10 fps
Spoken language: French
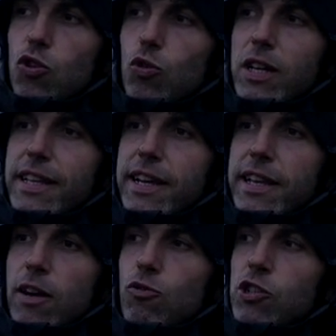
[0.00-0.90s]
Toute la
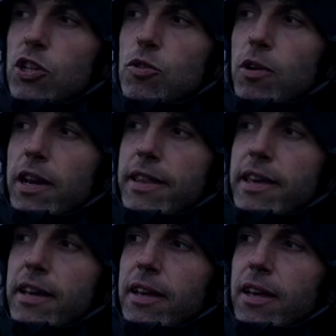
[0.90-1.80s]
dernière couche, c'est du bois de
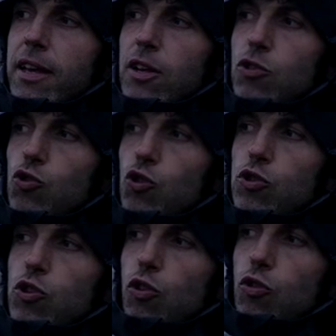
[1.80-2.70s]
l'année.
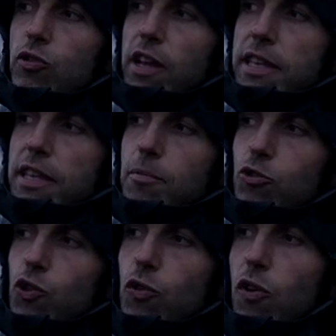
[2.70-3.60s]
Jusqu'au dernier des
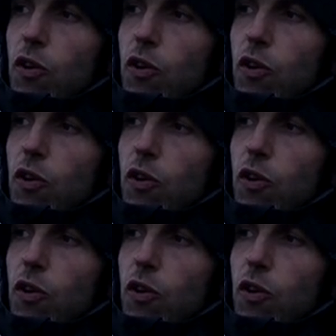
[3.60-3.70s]
bourgeons.